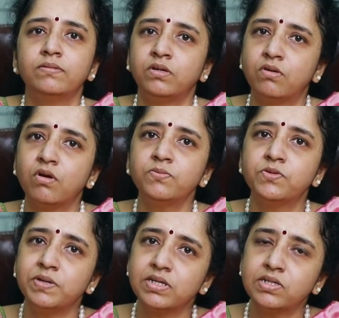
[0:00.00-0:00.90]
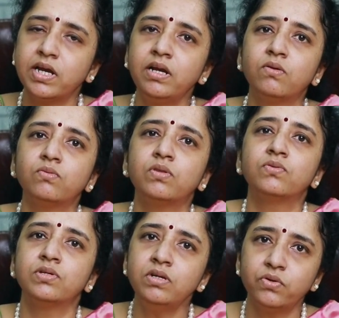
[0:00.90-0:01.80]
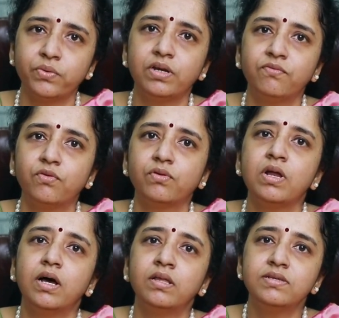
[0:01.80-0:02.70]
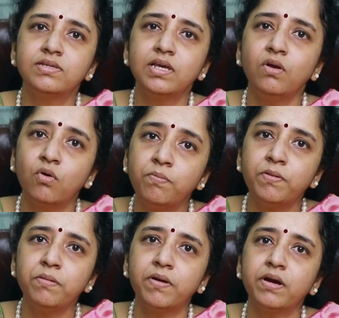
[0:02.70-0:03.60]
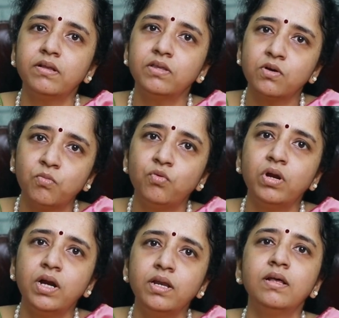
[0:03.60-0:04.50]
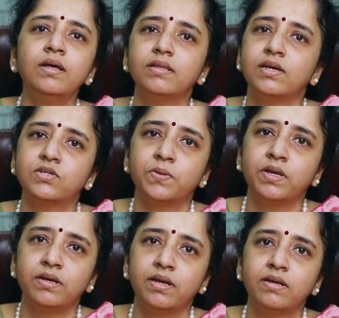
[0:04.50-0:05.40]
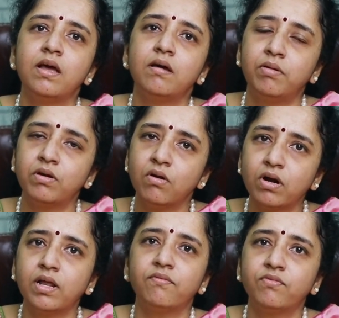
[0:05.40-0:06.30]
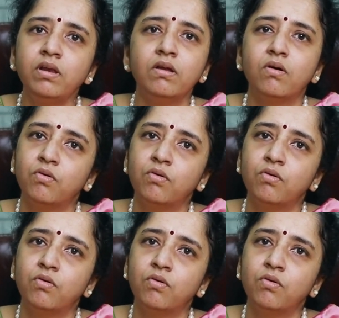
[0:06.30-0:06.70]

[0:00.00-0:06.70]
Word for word: த ட்ராப்ஸ் மே ஸ்டேட் டூ தௌசண்ட் டுவெண்ட்டி ஃபோர் அது சீல் ஓப்பன் பண்ணுறதுக்கு முன்னாடி தான் அந்த எக்ஸ்பைரி டேட் பட் நாட் ஆஃப்டர்